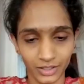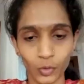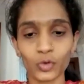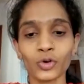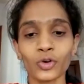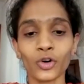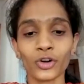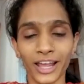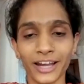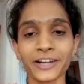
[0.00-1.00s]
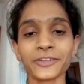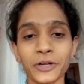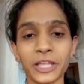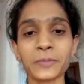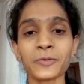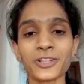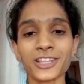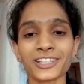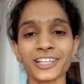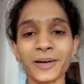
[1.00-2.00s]
उसको टैलेंट तो नहीं बोल
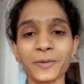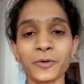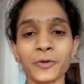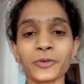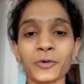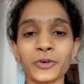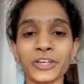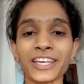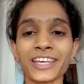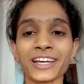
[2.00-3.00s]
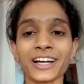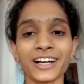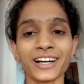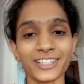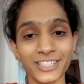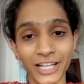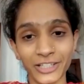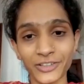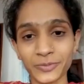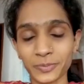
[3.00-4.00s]
सकते हम लोग क्योंकि
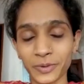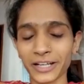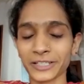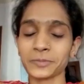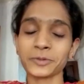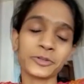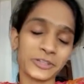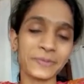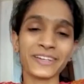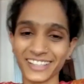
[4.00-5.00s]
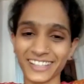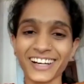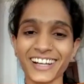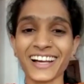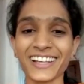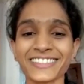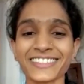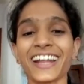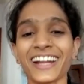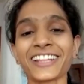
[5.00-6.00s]
शादी पार्टी में तो सभी करते हैं डांस
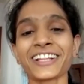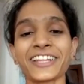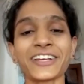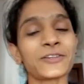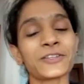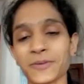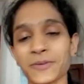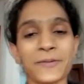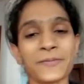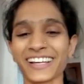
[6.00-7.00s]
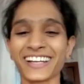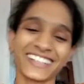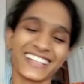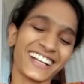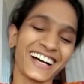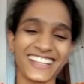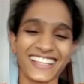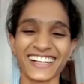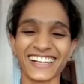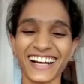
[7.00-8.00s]
गाना चलता है तो सभी का मन करता है डांस
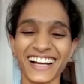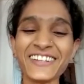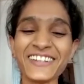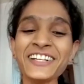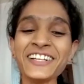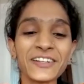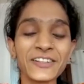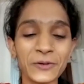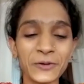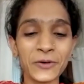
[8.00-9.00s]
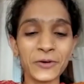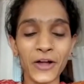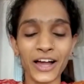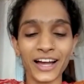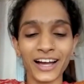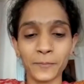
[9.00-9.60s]
करने का तो आ,